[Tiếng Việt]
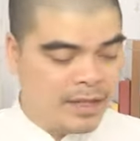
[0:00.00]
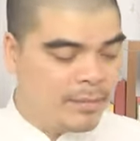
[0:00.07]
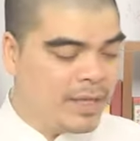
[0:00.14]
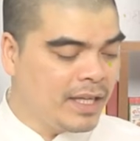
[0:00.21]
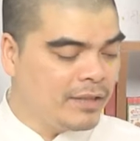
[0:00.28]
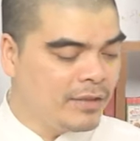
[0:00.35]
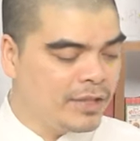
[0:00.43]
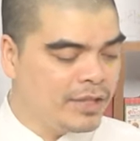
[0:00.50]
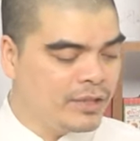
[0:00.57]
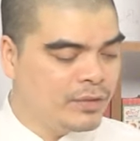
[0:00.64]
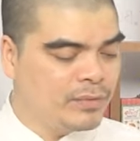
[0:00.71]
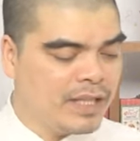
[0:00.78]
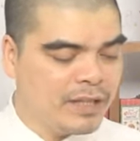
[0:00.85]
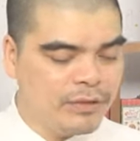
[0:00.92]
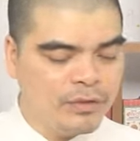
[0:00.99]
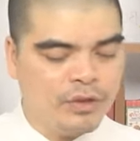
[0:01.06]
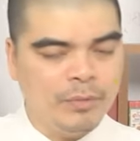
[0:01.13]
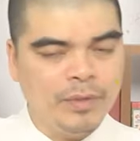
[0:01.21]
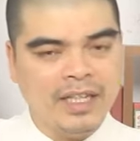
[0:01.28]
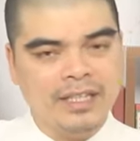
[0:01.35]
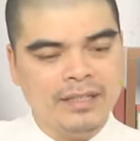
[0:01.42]
Bên cạnh đó thì chúng ta cũng
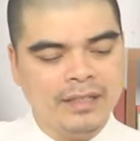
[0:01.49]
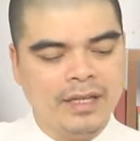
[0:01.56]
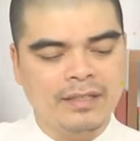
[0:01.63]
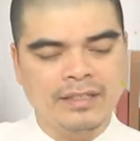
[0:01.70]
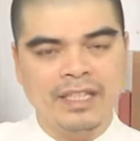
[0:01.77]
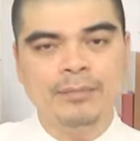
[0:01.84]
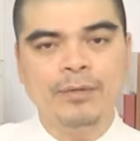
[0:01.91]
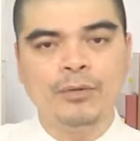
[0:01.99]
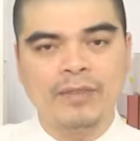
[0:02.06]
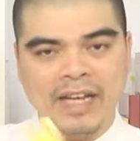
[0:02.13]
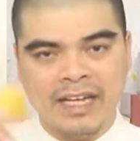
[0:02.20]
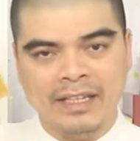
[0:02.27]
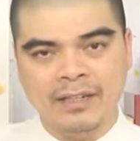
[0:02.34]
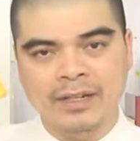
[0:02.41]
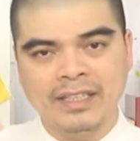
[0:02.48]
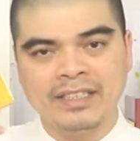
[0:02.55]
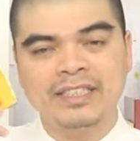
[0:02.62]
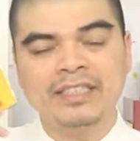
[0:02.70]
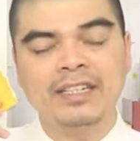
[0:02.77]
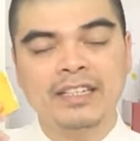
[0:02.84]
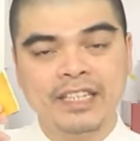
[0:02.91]
có một cái tờ giấy màu vàng gọi là
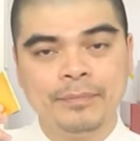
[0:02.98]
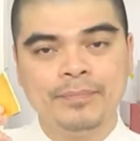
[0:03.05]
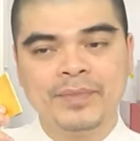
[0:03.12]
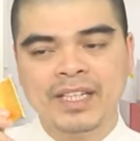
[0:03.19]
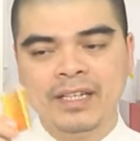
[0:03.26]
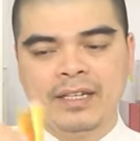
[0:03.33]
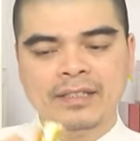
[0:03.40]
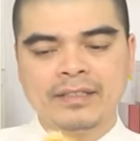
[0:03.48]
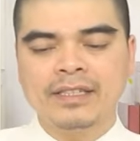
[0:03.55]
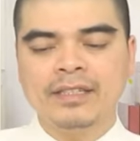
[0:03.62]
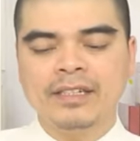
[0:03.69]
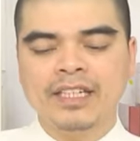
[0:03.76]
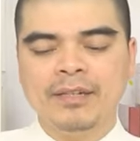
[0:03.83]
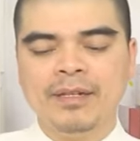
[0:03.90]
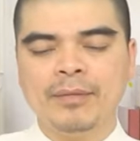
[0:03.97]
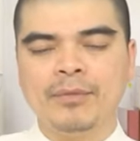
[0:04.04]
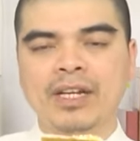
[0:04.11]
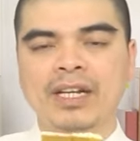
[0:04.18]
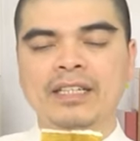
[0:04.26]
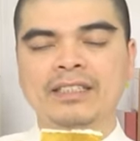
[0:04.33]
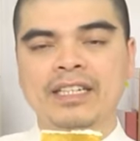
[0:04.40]
giấy trang kim. Giấy trang kim là
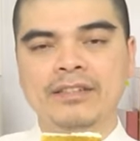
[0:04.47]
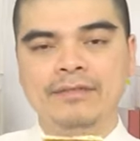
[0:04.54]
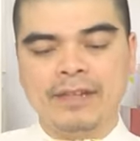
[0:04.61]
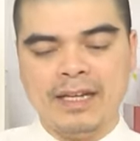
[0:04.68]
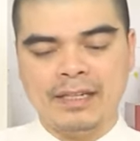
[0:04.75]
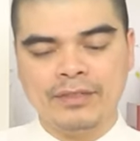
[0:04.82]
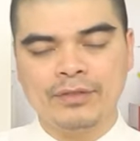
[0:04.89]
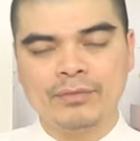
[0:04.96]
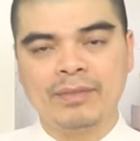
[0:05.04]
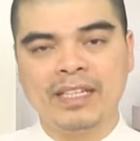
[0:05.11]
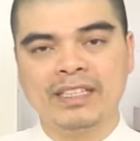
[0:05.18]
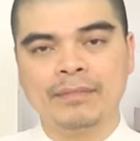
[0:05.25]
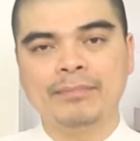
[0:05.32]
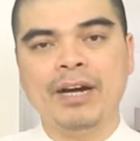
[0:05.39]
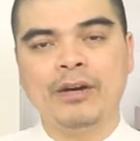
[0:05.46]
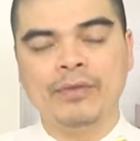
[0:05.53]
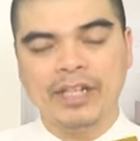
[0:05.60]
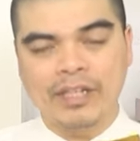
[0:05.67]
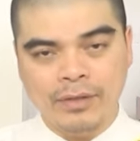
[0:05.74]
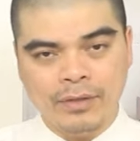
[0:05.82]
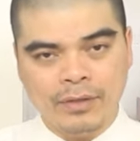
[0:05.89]
một cái loại giấy vàng dùng để bảo
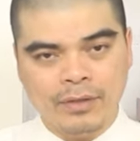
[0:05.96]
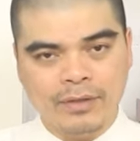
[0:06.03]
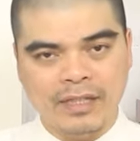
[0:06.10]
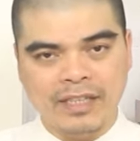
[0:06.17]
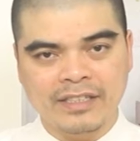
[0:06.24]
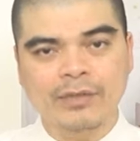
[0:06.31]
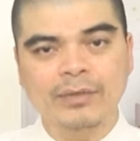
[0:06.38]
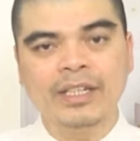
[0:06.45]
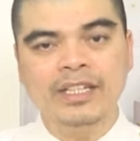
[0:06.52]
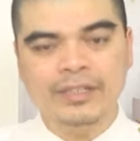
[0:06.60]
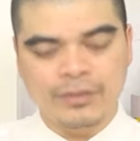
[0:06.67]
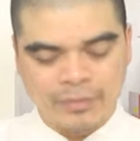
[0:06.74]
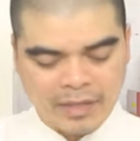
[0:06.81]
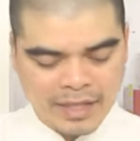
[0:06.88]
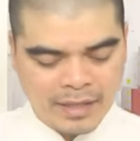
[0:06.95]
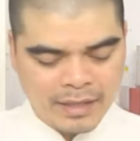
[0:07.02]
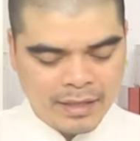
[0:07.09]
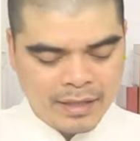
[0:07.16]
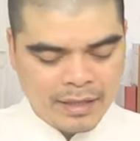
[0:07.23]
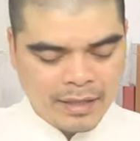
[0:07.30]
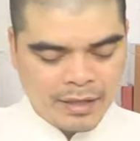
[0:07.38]
vệ cốt đấy. Sau khi chúng ta
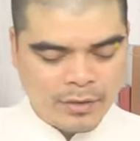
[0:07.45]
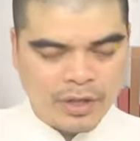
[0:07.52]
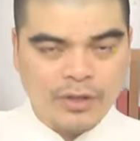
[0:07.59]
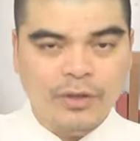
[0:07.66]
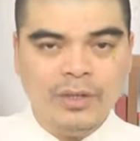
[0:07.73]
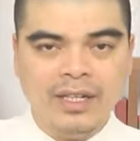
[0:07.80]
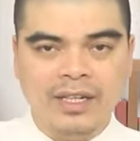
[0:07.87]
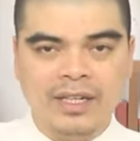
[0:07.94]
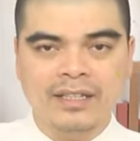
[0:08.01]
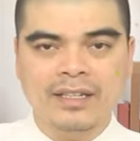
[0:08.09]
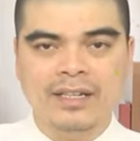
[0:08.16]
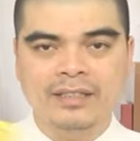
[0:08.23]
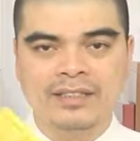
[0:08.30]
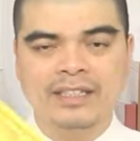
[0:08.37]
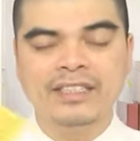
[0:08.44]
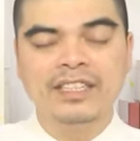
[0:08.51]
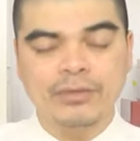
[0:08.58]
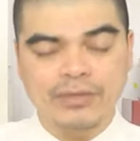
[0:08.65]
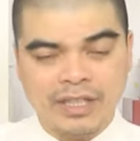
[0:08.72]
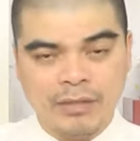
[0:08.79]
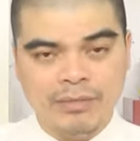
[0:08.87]
gói cốt ở cái tờ giấy di
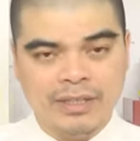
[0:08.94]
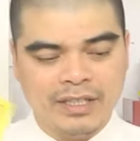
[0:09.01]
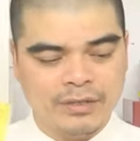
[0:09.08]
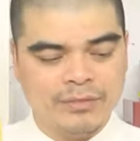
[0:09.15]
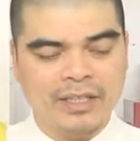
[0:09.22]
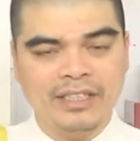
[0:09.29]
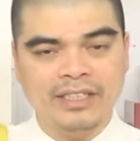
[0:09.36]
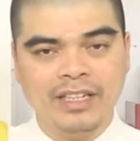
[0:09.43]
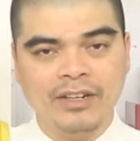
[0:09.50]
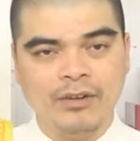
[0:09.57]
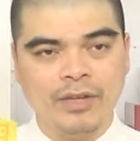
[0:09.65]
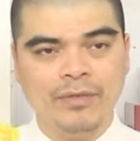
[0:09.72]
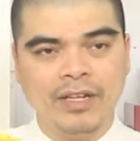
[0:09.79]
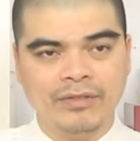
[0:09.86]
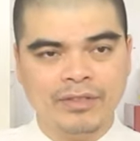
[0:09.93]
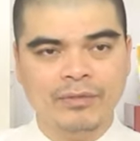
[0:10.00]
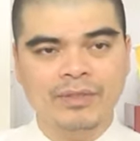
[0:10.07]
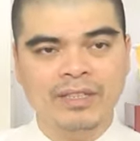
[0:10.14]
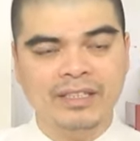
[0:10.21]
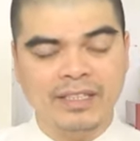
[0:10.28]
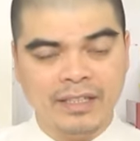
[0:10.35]
hiệu xong thì chúng ta sẽ gói vào trong
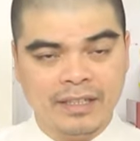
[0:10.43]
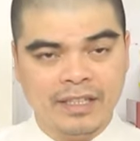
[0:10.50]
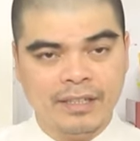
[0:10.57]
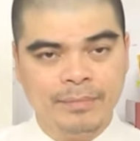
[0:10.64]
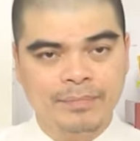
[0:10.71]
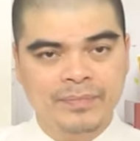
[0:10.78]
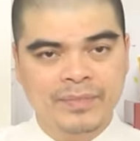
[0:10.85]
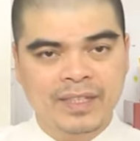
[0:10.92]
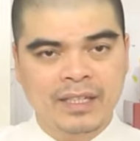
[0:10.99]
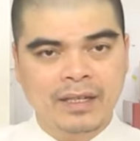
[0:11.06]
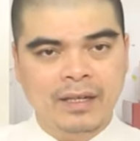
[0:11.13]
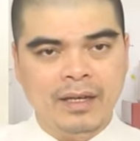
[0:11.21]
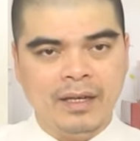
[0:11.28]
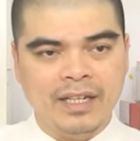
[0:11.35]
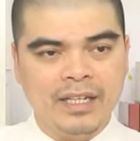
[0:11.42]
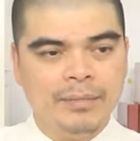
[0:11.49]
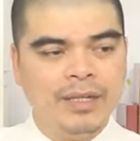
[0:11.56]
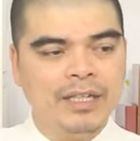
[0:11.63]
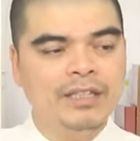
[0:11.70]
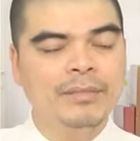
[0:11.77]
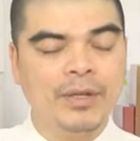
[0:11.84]
cái tờ giấy trang kim. Khi
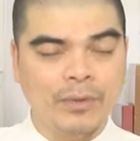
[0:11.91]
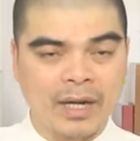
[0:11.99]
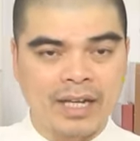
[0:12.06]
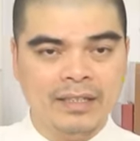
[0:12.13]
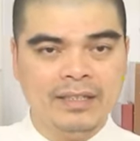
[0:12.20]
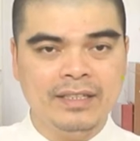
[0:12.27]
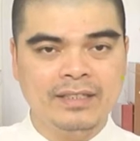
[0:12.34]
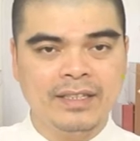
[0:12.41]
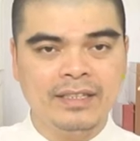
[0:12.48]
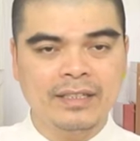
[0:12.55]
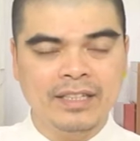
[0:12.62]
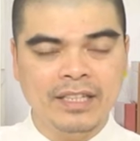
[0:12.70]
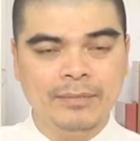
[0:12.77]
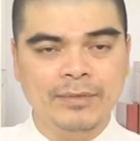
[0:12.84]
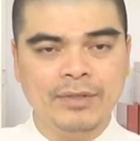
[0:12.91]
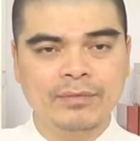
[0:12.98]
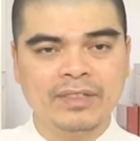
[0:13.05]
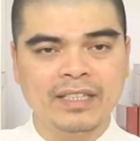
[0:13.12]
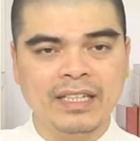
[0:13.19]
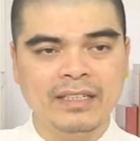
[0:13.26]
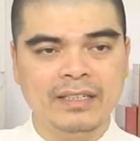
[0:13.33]
bát hương bị hóa thì giấy trang kim nó
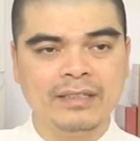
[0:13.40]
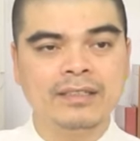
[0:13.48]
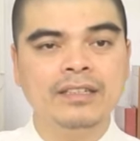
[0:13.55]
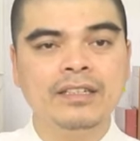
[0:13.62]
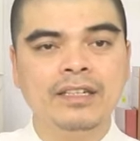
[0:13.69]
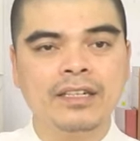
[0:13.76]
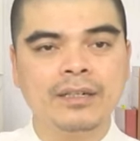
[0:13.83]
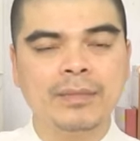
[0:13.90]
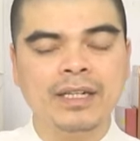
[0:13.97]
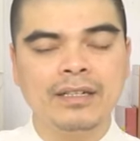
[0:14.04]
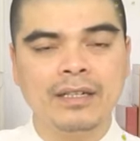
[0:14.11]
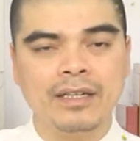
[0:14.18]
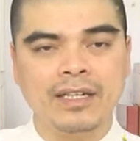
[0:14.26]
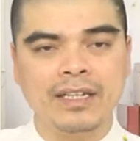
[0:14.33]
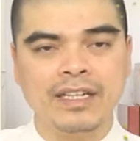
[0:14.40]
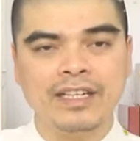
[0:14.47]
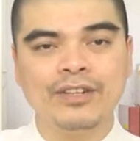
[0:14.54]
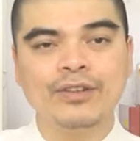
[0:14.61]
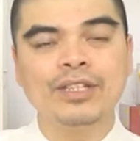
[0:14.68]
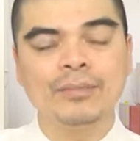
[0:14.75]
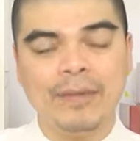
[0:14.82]
cũng sẽ để giữ cái
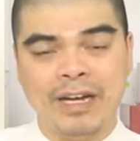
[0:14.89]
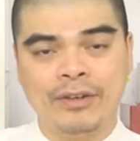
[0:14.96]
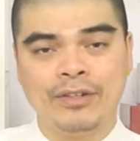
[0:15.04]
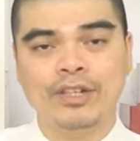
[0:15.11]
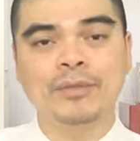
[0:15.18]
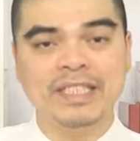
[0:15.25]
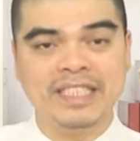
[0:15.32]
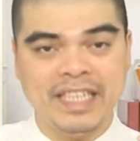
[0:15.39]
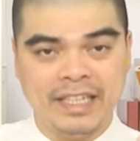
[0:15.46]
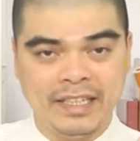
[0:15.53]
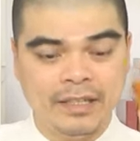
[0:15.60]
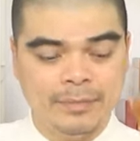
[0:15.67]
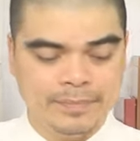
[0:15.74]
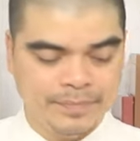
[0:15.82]
cốt thất bảo nó không bị cháy nhá.